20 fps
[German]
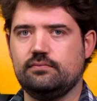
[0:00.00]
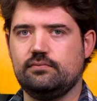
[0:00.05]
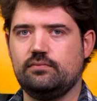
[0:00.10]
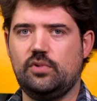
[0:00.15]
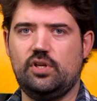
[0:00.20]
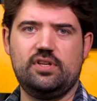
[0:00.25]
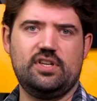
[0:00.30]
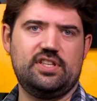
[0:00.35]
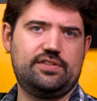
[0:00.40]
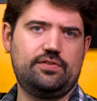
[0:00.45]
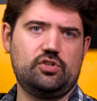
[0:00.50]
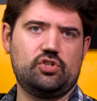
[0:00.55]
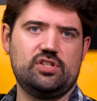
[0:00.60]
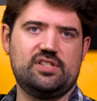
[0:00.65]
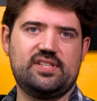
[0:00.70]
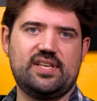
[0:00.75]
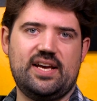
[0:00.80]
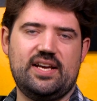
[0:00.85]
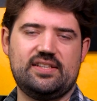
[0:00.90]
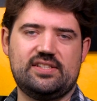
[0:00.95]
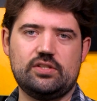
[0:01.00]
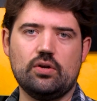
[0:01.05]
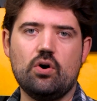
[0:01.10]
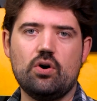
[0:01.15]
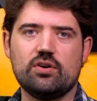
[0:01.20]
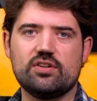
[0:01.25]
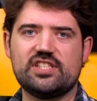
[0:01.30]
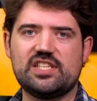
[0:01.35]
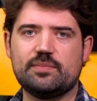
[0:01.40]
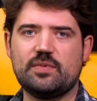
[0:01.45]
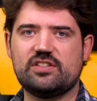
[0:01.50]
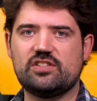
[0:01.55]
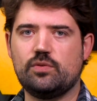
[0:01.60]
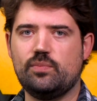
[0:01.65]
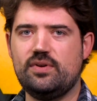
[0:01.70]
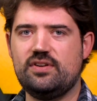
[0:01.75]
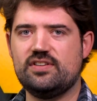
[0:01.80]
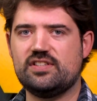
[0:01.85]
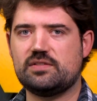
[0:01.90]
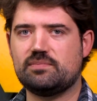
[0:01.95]
In der Zwischenzeit sorgen sie aber
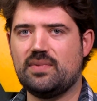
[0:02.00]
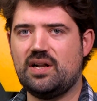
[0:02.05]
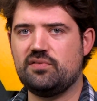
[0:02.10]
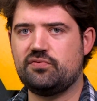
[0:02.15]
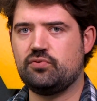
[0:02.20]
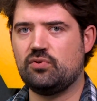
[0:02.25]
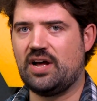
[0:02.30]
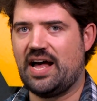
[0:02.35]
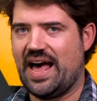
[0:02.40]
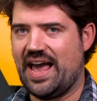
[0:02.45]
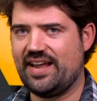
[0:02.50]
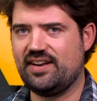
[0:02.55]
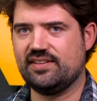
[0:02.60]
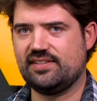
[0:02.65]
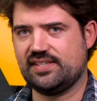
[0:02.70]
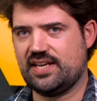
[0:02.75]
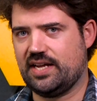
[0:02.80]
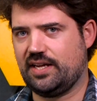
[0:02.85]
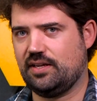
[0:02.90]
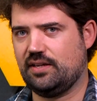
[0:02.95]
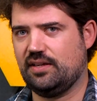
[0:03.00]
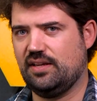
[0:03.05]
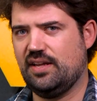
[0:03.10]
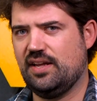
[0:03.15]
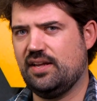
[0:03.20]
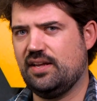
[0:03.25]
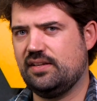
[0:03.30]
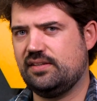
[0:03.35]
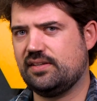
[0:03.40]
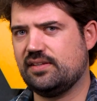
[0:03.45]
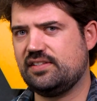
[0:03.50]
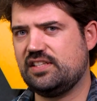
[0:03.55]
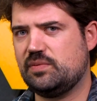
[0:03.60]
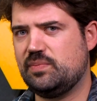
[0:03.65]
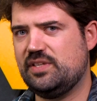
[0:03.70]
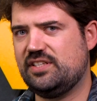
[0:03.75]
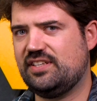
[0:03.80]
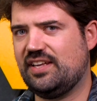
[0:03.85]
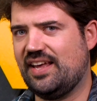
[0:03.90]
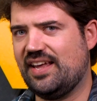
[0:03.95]
zumindest mal für eine Sache, dass ich
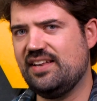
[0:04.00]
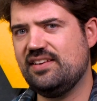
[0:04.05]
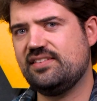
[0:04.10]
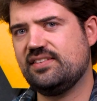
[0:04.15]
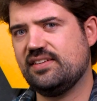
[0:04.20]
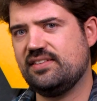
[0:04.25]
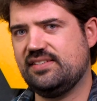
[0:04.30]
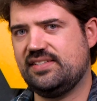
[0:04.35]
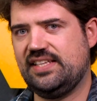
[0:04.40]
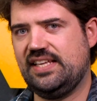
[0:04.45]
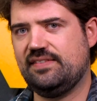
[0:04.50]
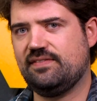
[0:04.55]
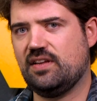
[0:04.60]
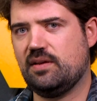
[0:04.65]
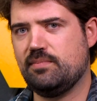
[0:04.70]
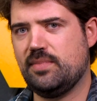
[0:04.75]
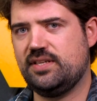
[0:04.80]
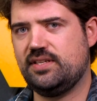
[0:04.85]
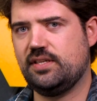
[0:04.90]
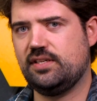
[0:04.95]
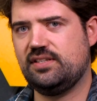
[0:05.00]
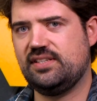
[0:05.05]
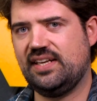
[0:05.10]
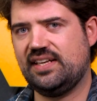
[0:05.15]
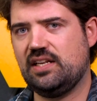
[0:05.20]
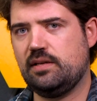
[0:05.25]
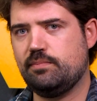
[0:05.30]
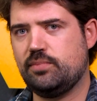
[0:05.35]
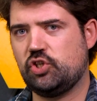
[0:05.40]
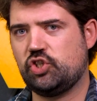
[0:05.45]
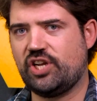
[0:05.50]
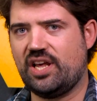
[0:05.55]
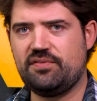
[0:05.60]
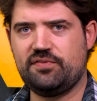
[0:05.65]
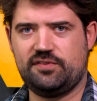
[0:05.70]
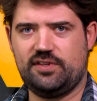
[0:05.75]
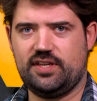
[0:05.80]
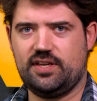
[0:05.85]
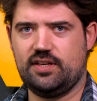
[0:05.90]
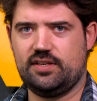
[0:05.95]
mich intensiver mit den Titeln
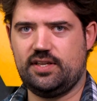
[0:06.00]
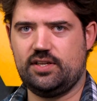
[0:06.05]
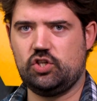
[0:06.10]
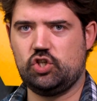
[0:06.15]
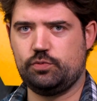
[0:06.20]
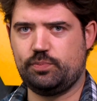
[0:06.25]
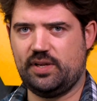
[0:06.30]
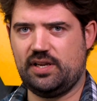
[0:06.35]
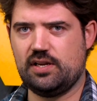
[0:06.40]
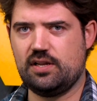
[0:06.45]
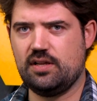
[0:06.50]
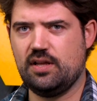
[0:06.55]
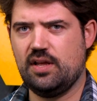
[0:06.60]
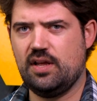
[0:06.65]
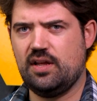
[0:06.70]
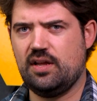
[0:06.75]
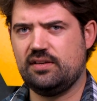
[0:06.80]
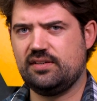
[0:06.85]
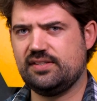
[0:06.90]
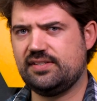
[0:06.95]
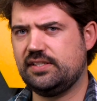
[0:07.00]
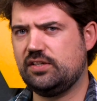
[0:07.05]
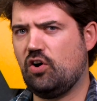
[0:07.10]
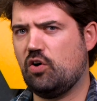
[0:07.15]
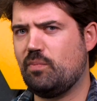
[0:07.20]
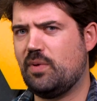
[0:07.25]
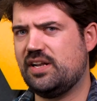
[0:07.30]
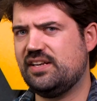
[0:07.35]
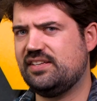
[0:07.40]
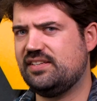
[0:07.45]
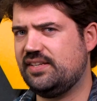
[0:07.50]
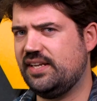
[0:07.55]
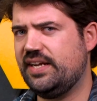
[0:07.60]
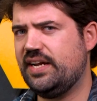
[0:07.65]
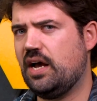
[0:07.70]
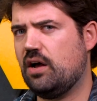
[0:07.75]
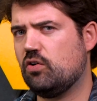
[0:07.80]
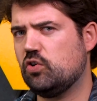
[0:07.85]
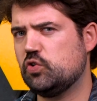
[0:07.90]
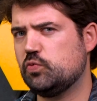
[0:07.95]
beschäftige, die ich spiele, dass ich auch mal
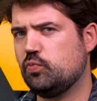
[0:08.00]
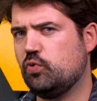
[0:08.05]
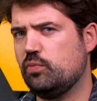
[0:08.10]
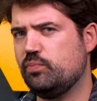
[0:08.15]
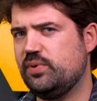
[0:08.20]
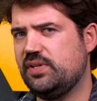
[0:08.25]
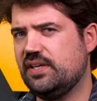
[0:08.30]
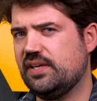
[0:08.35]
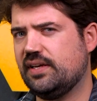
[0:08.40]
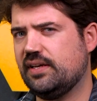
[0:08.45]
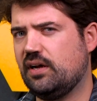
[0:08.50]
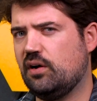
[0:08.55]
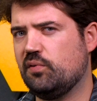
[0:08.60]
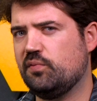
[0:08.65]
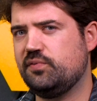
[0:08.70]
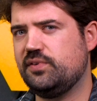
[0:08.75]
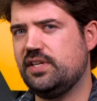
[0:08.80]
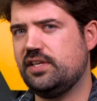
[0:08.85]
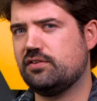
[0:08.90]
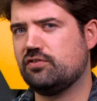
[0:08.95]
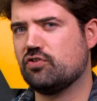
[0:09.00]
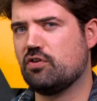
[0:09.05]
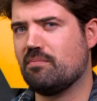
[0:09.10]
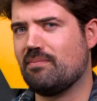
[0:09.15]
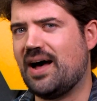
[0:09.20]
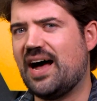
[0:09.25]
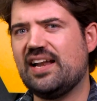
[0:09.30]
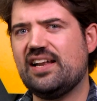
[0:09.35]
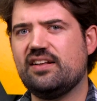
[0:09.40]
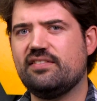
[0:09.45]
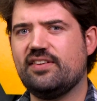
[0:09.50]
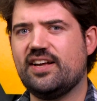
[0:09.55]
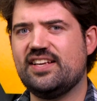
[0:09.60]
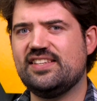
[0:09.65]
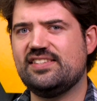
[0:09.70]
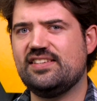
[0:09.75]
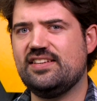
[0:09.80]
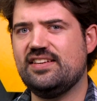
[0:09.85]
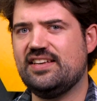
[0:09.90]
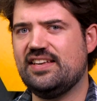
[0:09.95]
Dinge ausprobiere, auf die ich
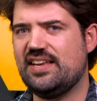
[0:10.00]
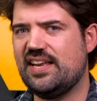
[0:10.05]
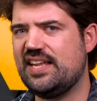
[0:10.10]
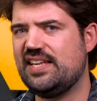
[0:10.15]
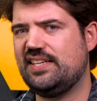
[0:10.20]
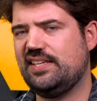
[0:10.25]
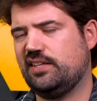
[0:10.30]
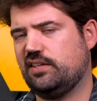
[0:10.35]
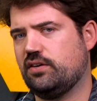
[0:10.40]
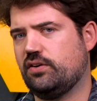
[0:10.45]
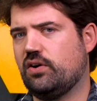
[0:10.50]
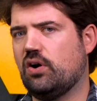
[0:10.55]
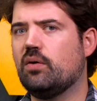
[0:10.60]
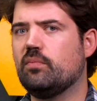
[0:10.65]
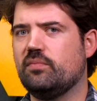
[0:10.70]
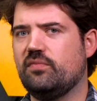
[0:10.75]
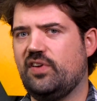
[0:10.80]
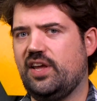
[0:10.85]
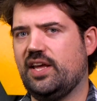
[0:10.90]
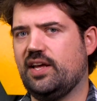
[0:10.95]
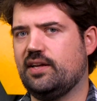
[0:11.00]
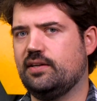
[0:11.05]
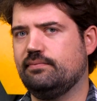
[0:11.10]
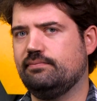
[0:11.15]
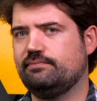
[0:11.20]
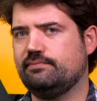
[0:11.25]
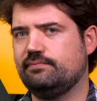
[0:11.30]
normalerweise nicht gekommen wäre.